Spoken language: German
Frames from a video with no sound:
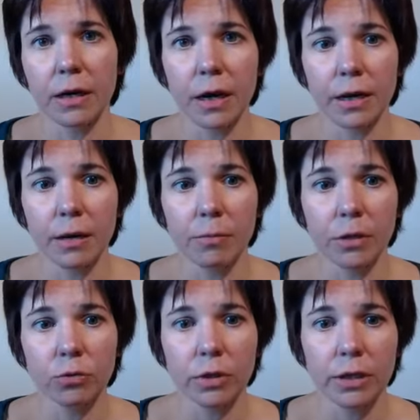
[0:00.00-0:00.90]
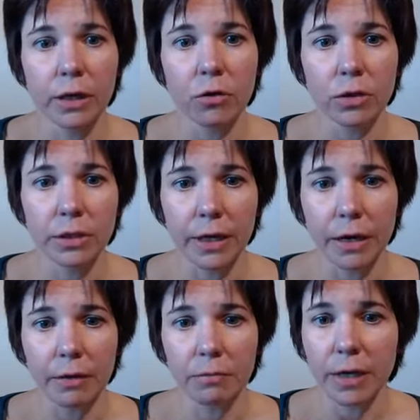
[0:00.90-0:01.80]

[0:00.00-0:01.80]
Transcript: Cannabidoid aus der